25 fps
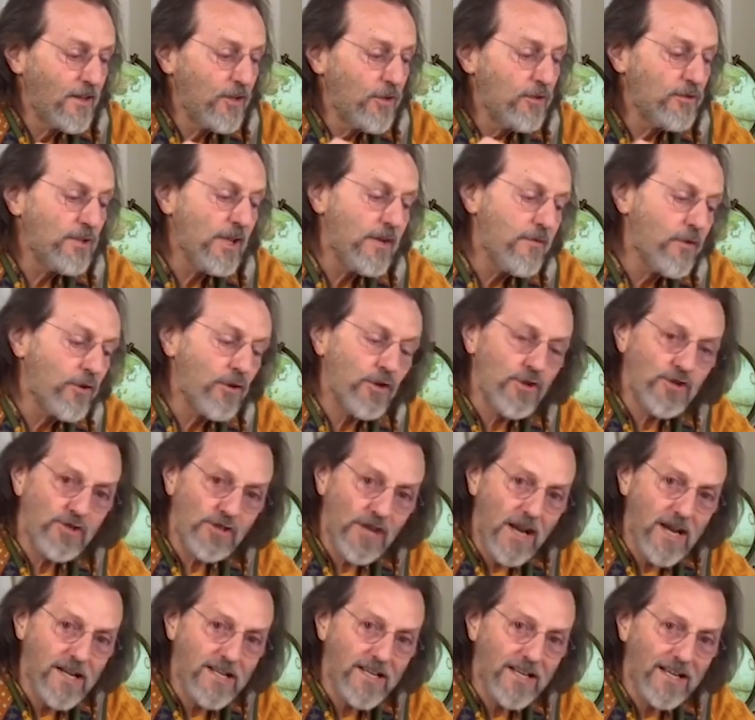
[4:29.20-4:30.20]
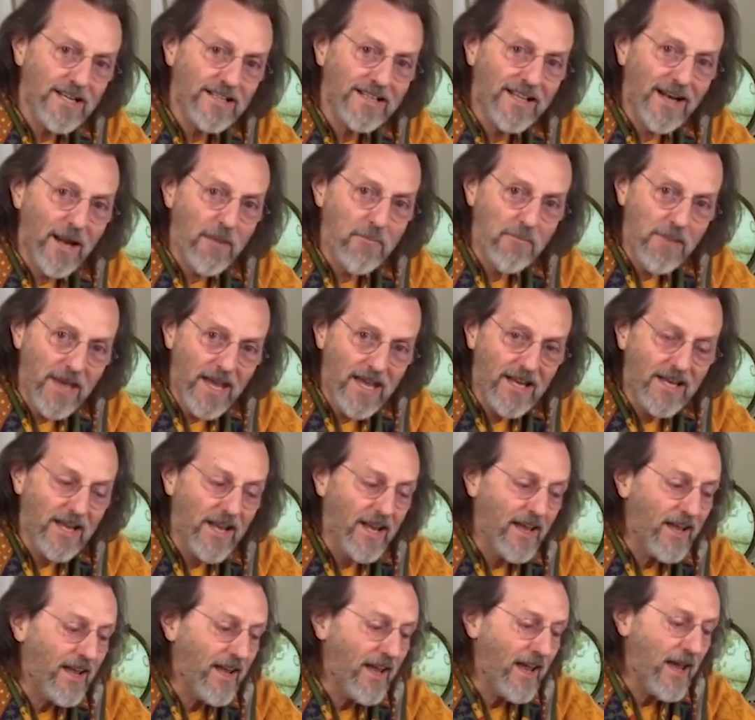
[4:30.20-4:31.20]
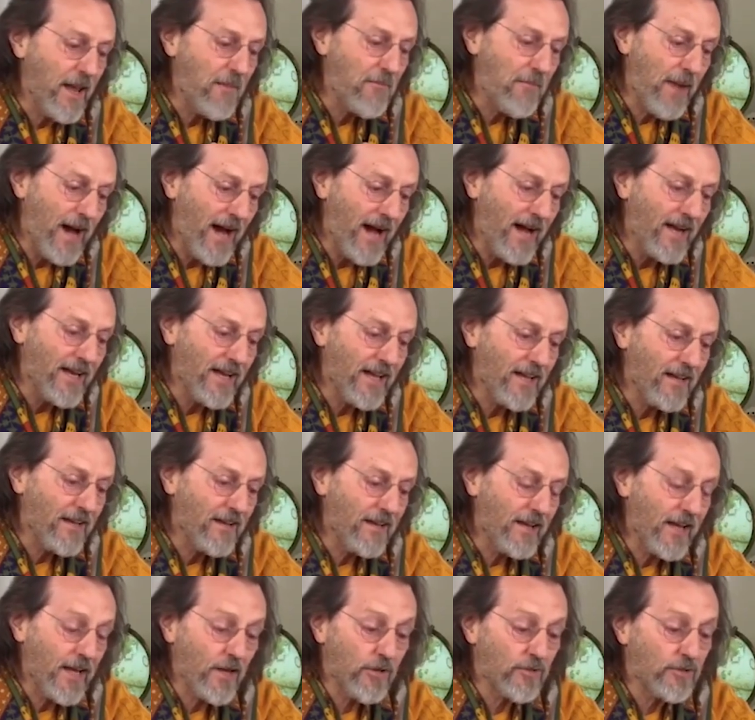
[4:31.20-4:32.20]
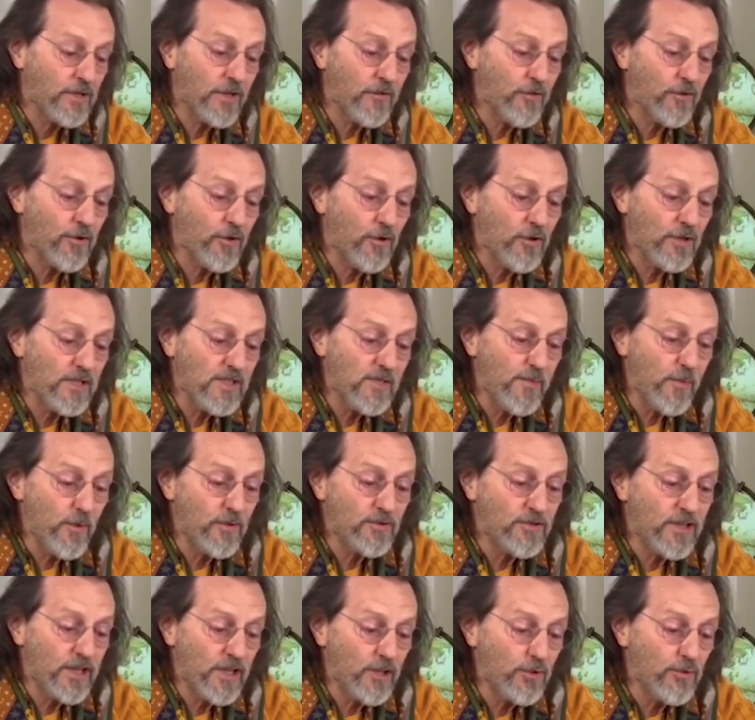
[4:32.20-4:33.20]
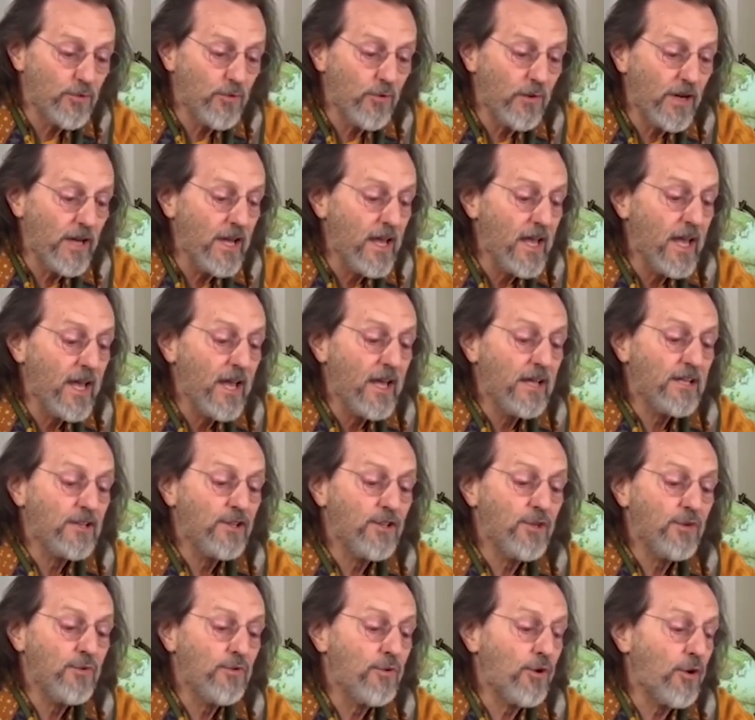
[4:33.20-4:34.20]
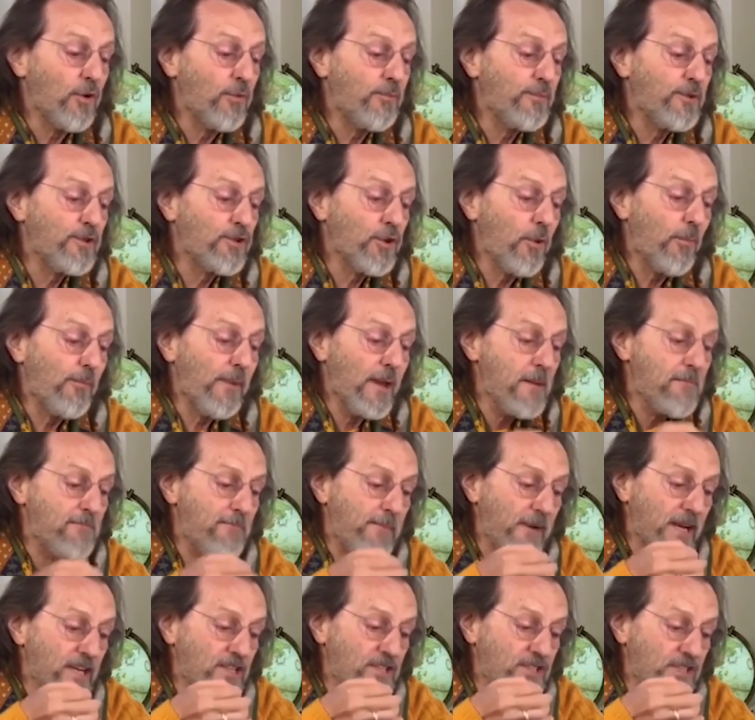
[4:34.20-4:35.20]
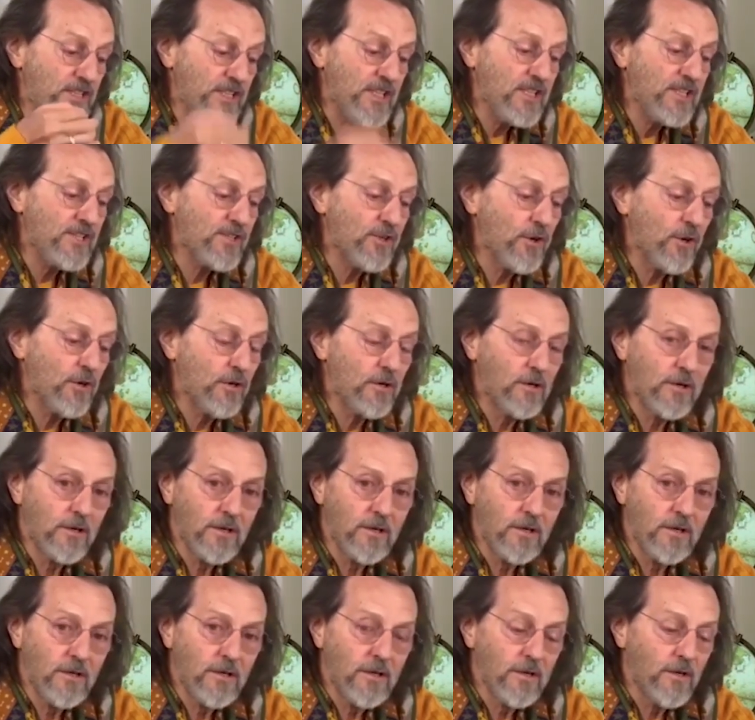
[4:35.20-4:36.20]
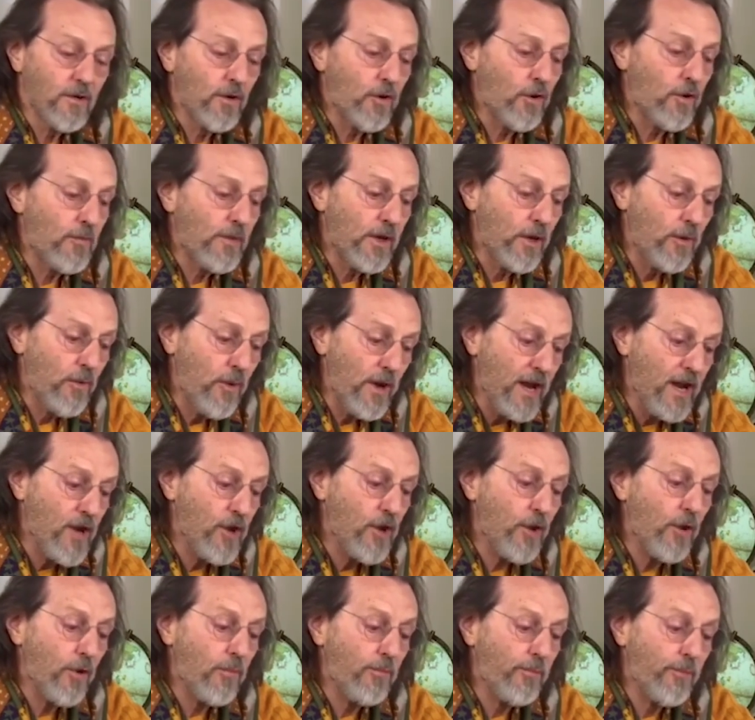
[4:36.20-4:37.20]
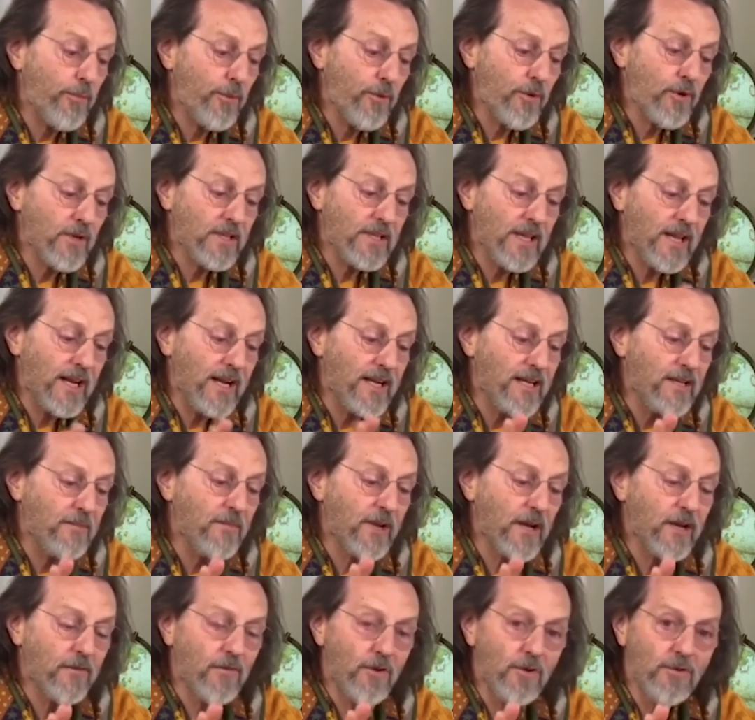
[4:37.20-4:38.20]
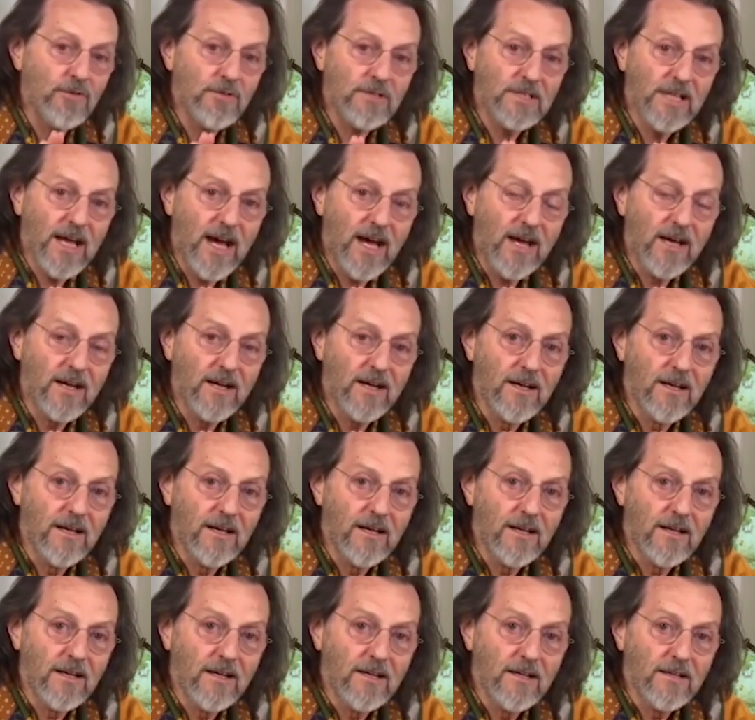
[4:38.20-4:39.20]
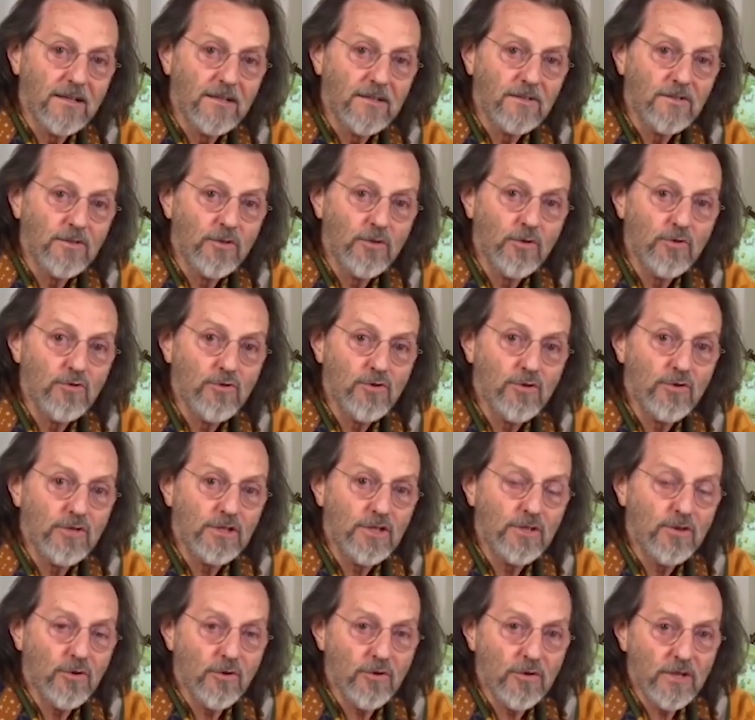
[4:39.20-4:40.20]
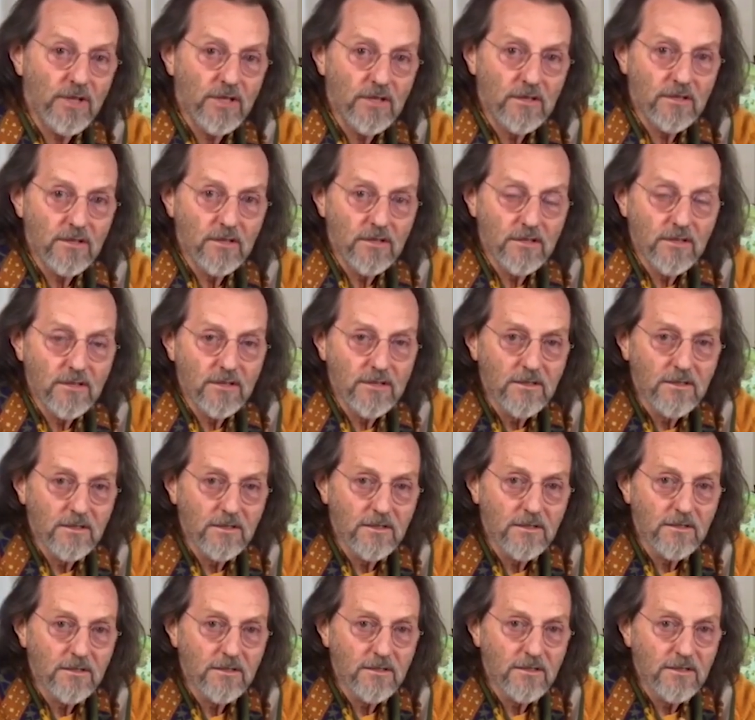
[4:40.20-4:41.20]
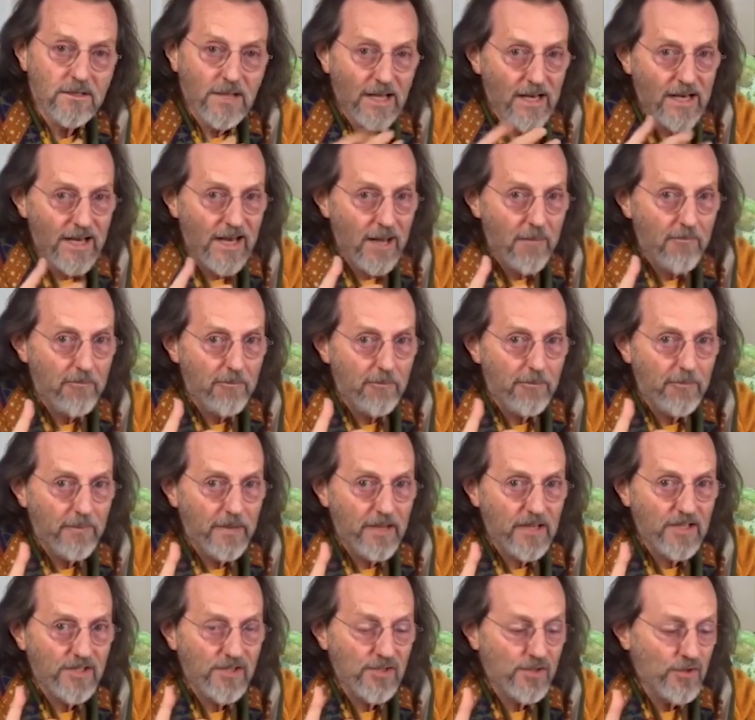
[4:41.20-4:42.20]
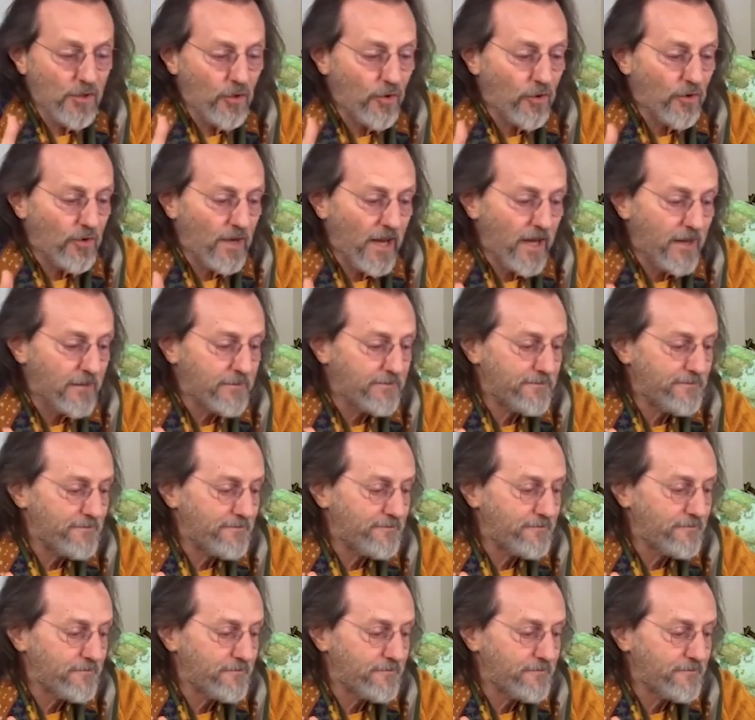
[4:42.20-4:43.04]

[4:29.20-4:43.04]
non devono scegliere tra bene e male e non devono corrispondere dunque di un compito ben preciso, come quello, pur nella libera volontà, di ognuno di noi, della persona.